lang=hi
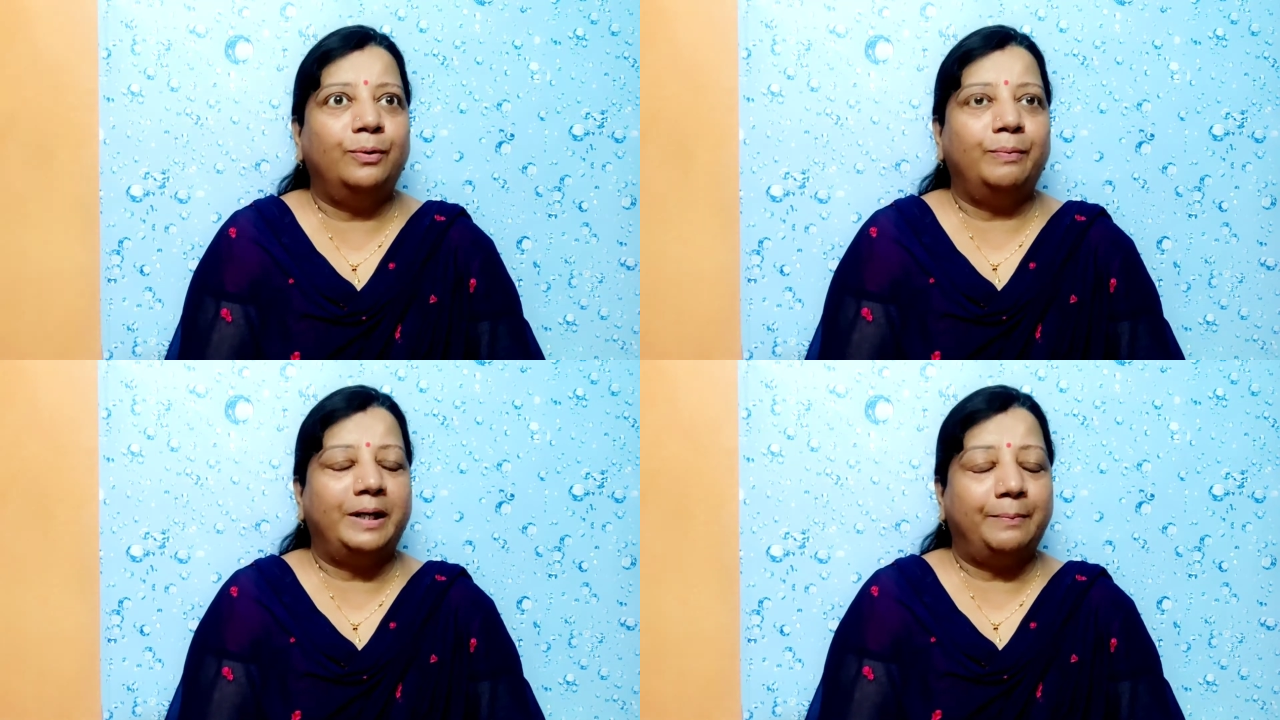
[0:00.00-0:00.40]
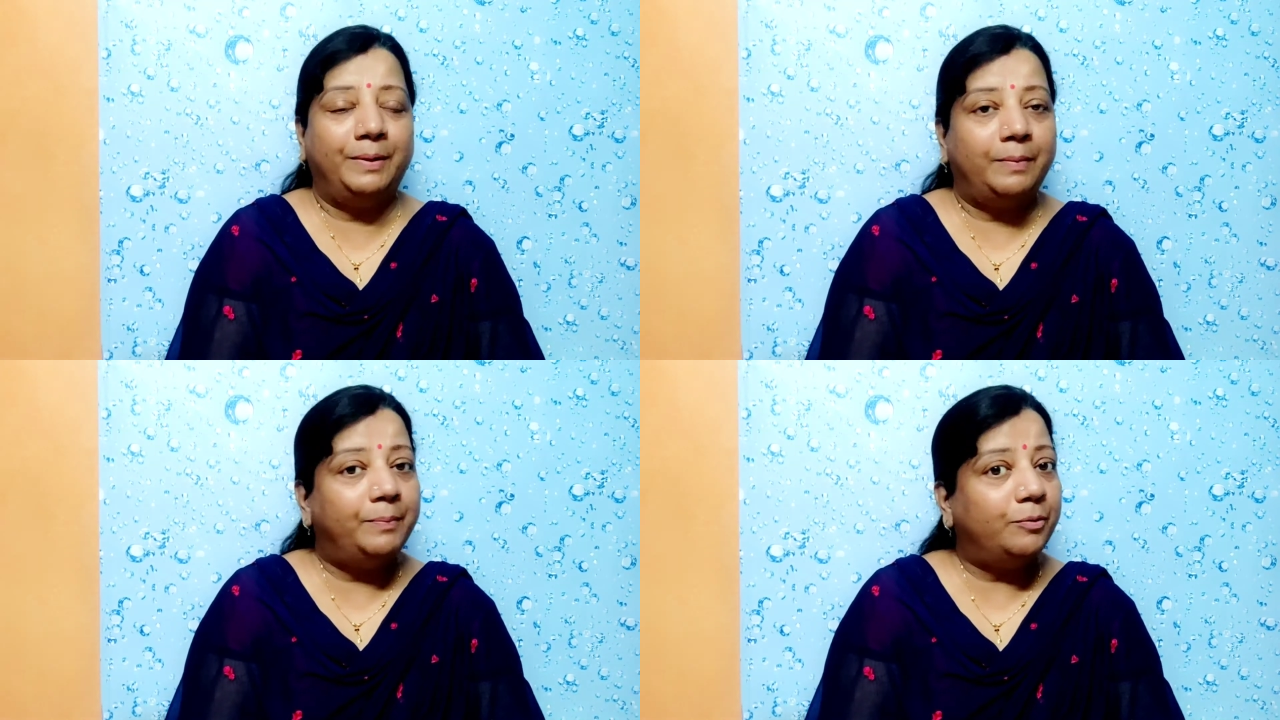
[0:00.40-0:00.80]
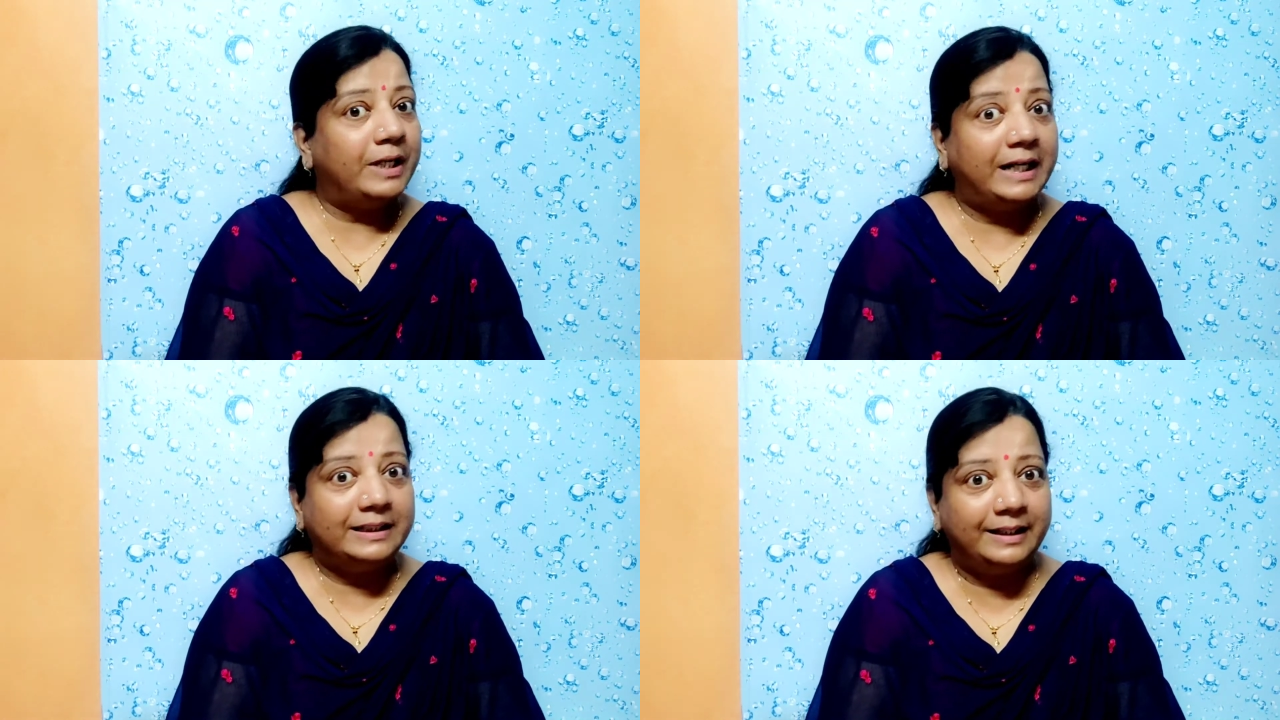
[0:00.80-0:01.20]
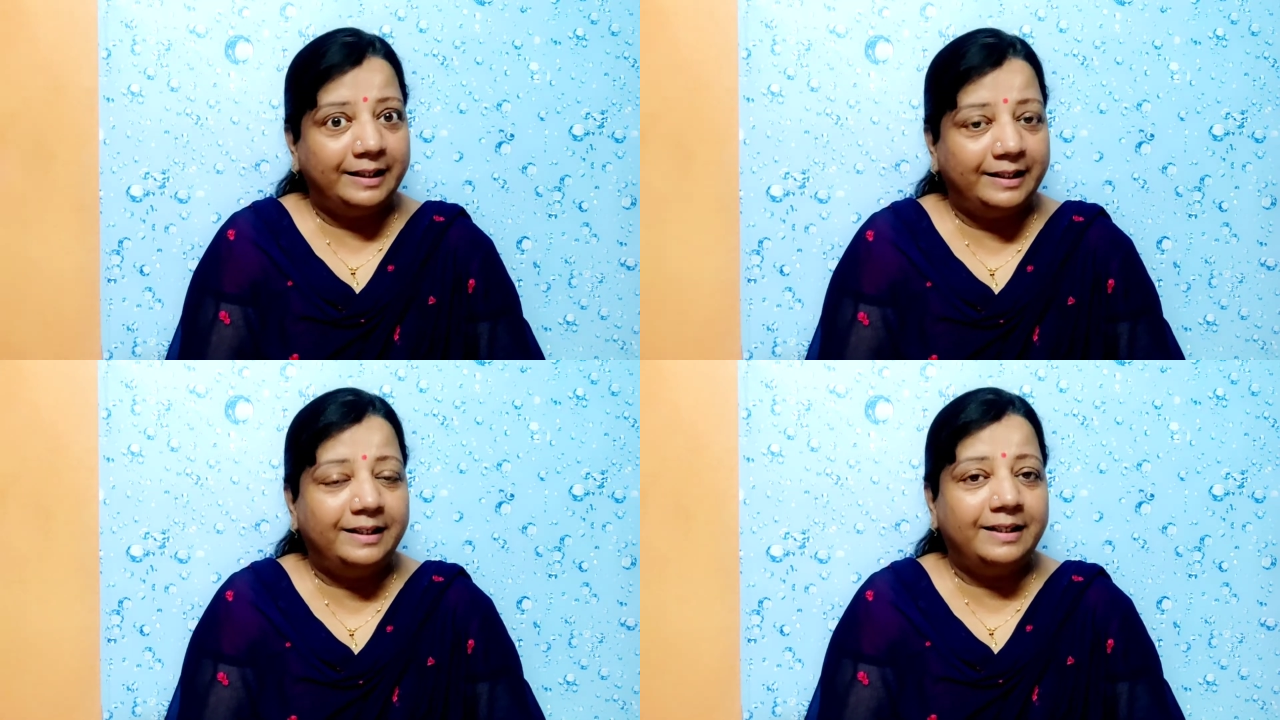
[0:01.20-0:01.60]
मैंने अपनी मम्मी को याद
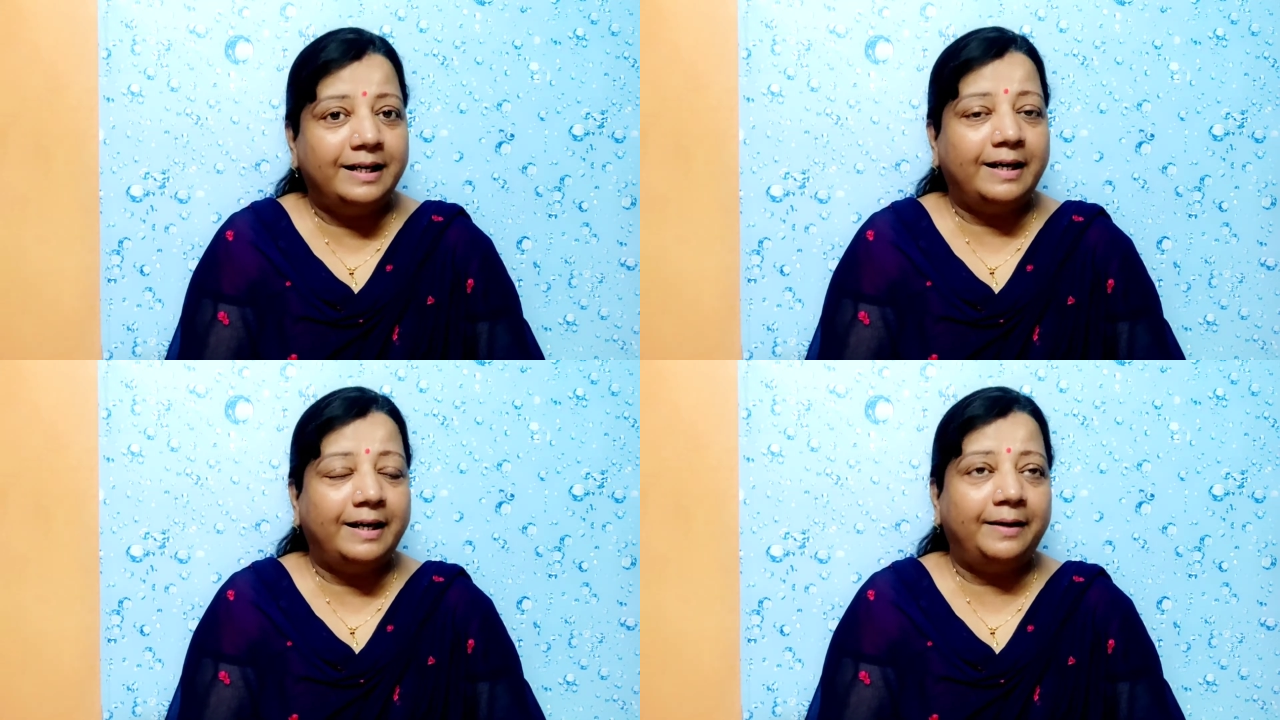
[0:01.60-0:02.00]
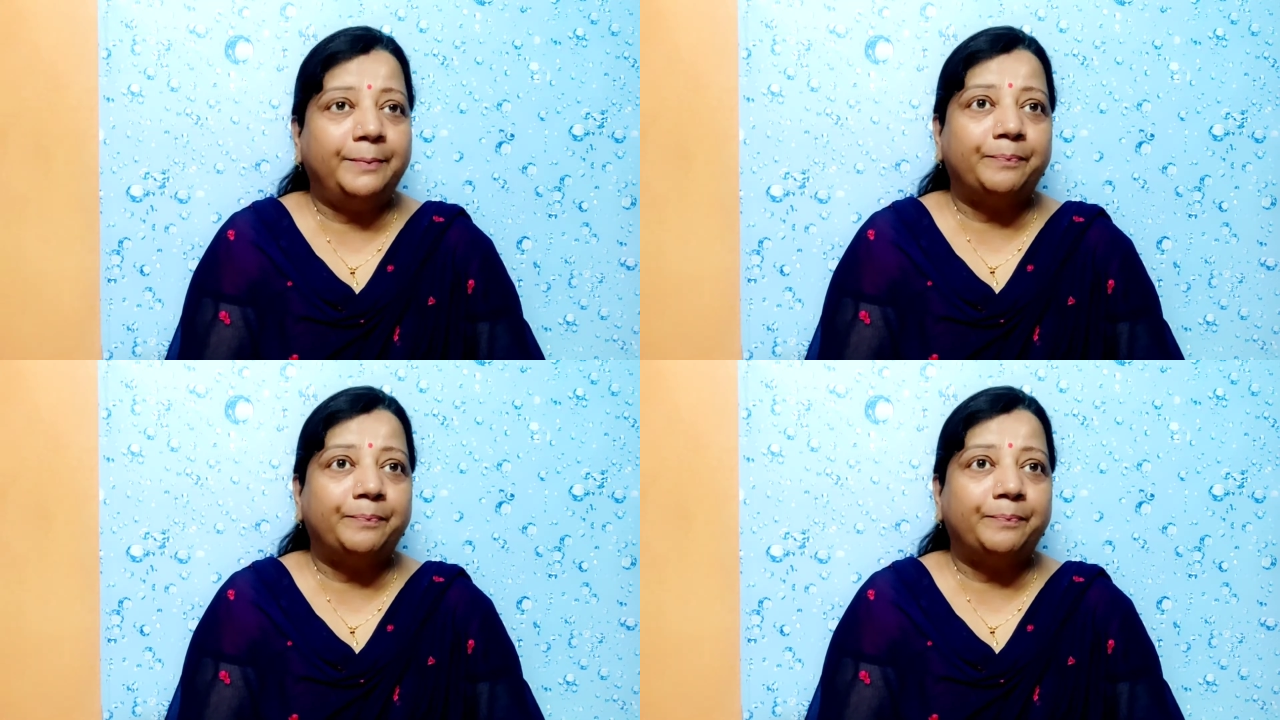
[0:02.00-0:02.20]
नहीं किया है